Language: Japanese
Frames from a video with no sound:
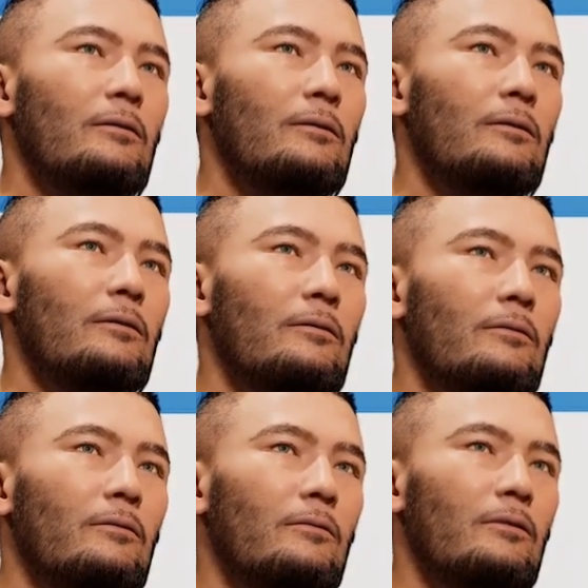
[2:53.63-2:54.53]
えー、
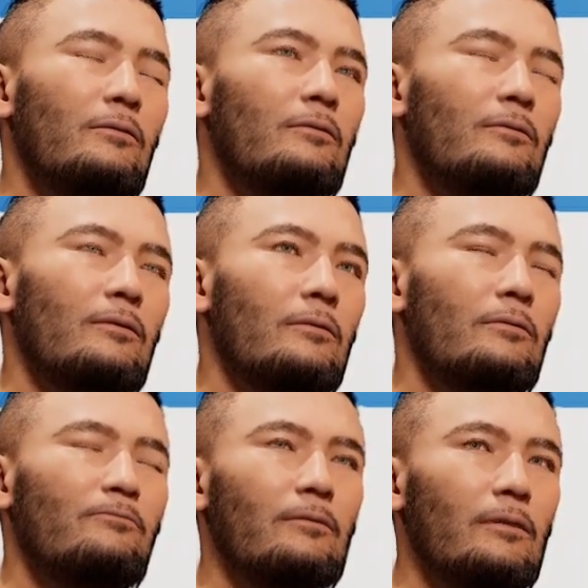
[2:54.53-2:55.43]
ニューテック社
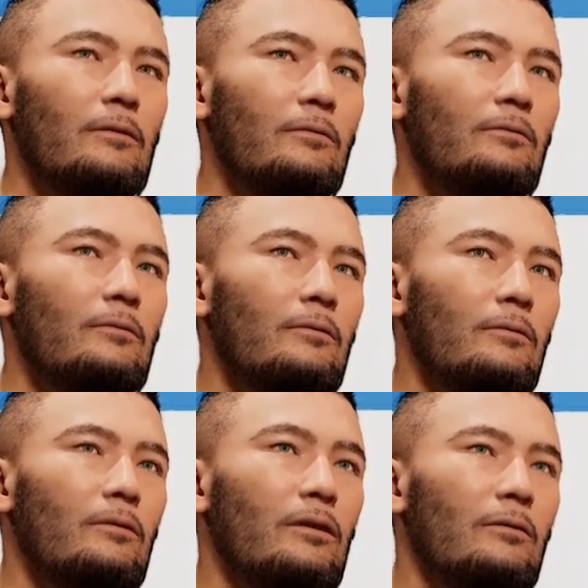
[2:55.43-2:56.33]
の、えー、放送
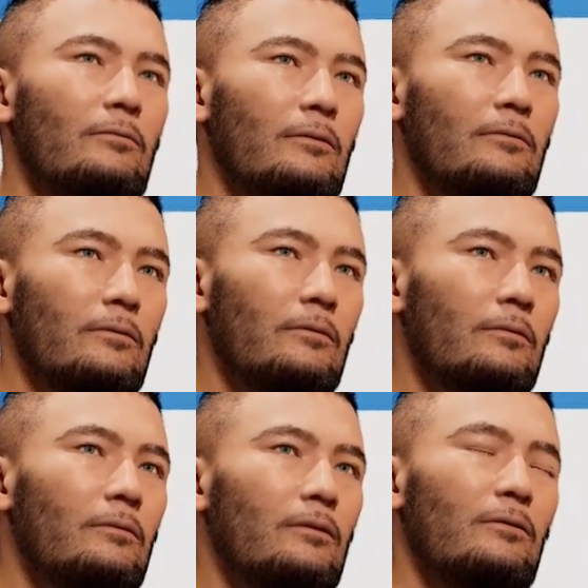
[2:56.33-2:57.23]
用の アイピー
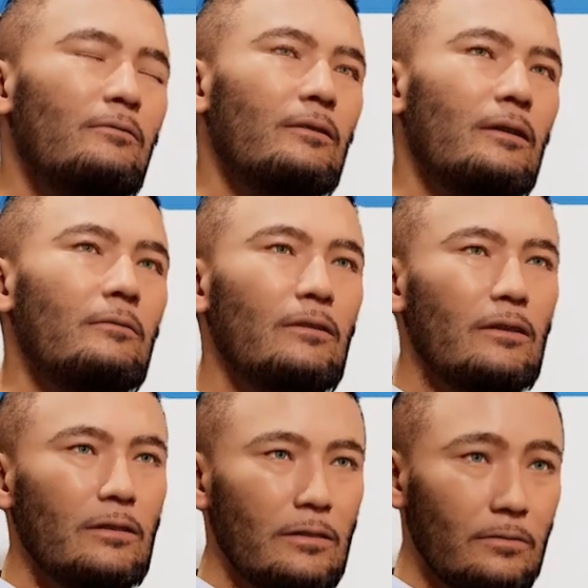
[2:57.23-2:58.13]
プロトコルである
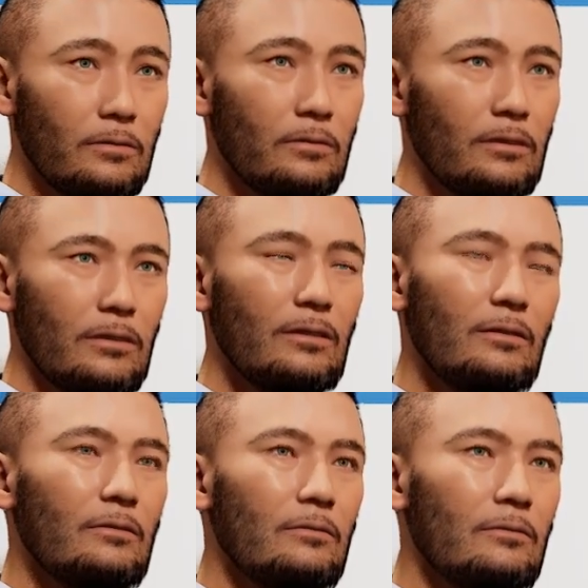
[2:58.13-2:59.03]
エヌディーアイ と
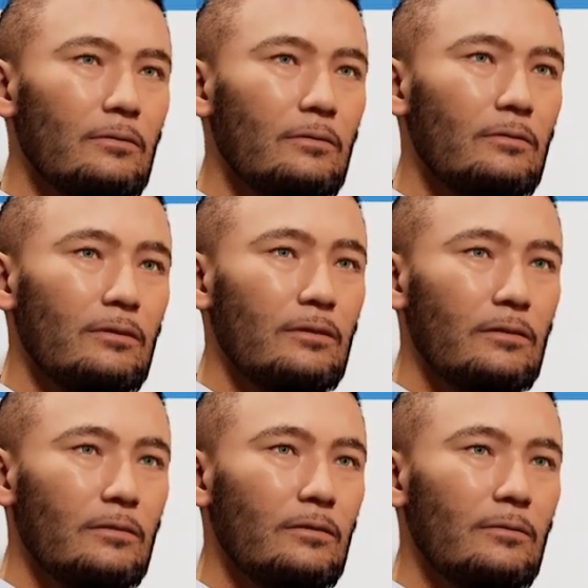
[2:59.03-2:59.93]
いうものを
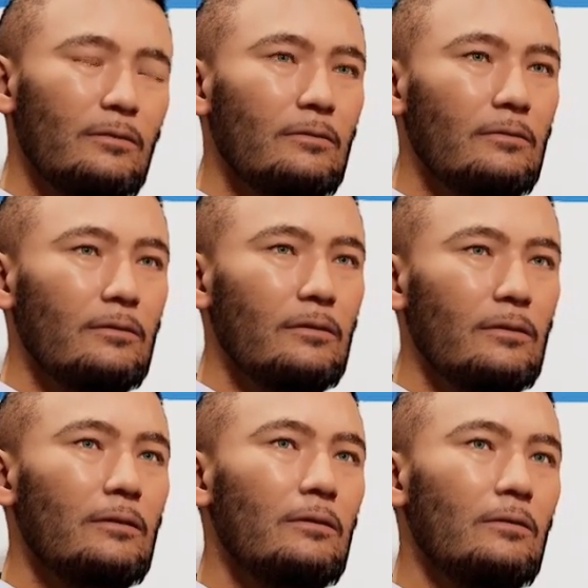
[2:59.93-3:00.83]
使っております。
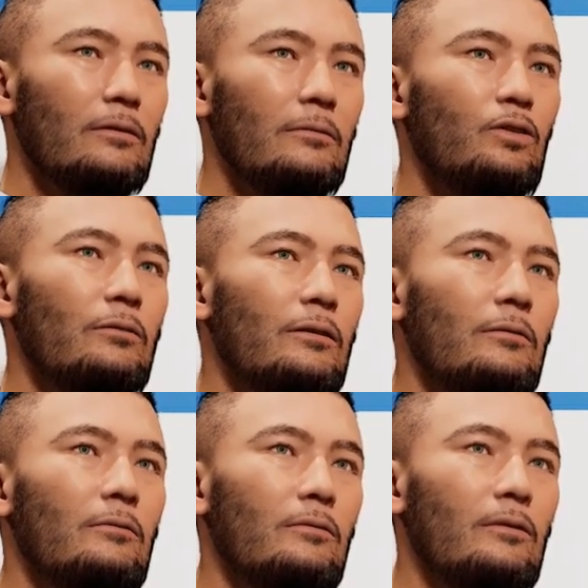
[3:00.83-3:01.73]
えー、これはもう
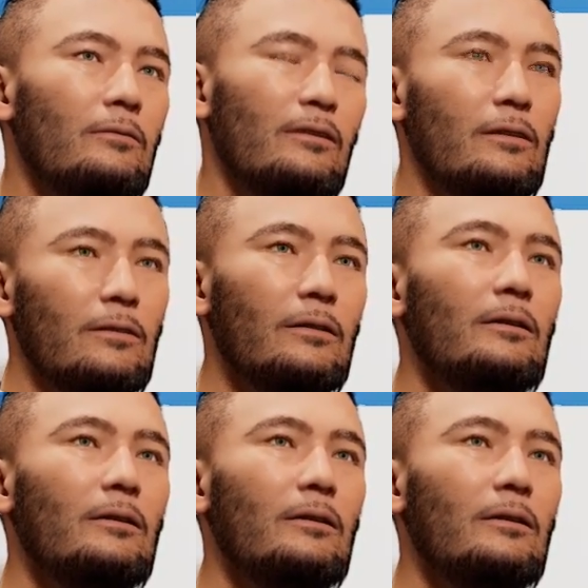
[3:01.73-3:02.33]
ネットワークで、